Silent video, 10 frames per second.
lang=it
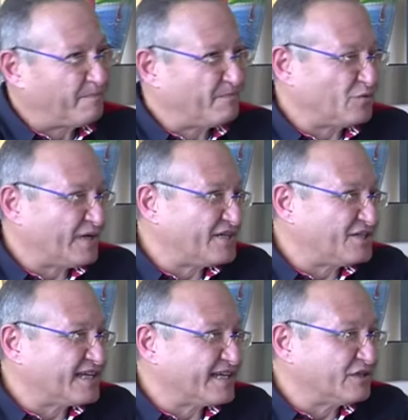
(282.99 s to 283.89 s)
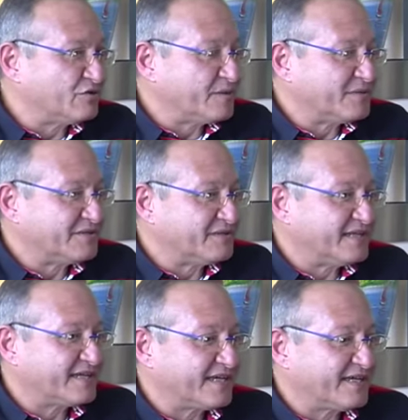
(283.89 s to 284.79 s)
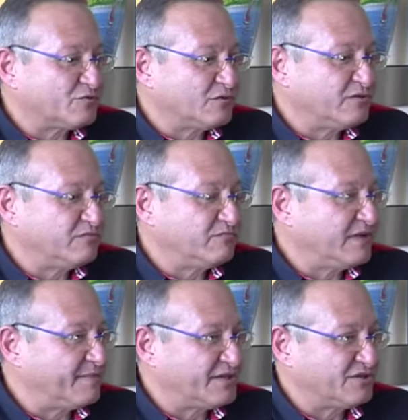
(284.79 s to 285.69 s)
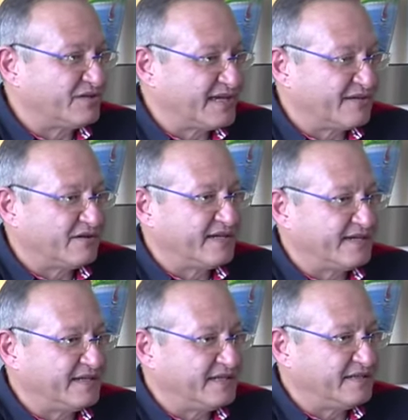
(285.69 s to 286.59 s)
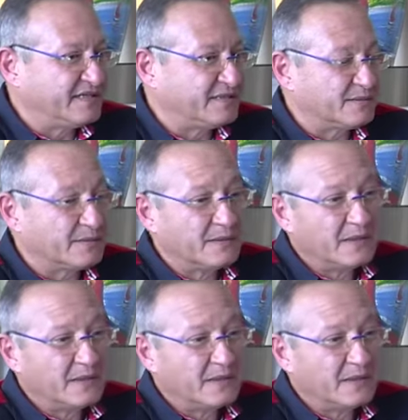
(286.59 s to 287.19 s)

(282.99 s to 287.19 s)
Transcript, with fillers: Sulla legge dei grandi numeri possiamo dire che sulle persone che hanno l'ernia al disco